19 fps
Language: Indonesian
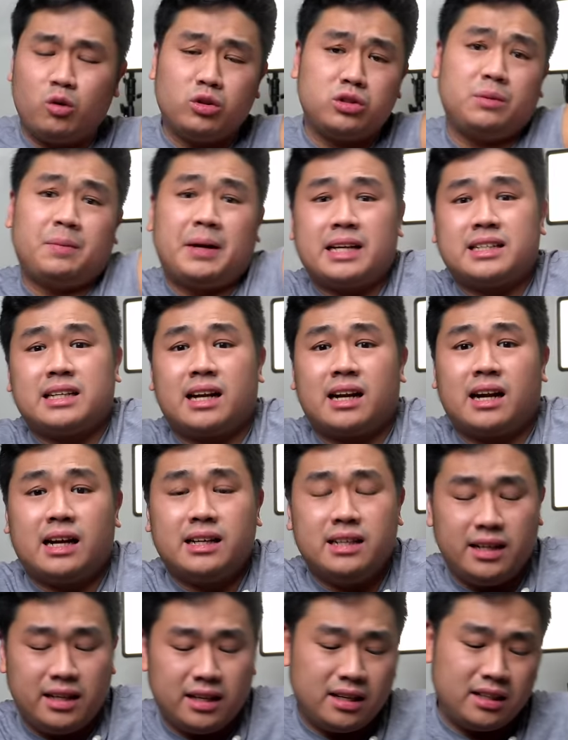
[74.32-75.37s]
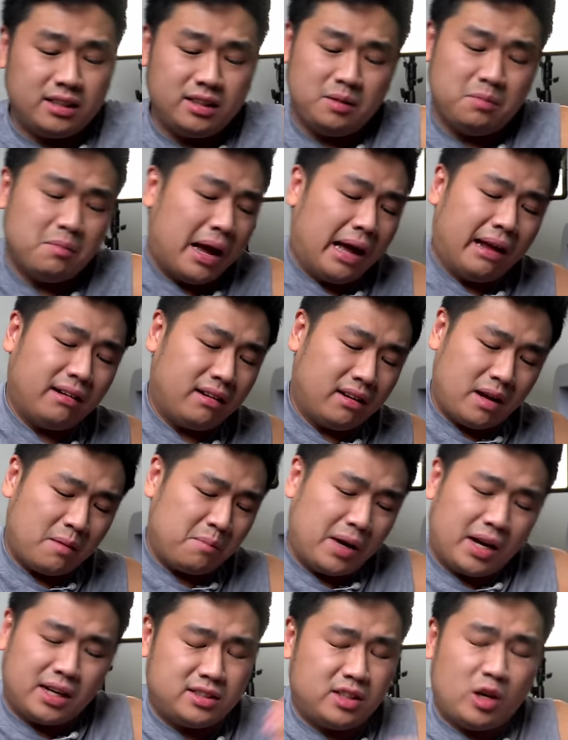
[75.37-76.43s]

gue sih penasaran aja ya, gimana apakah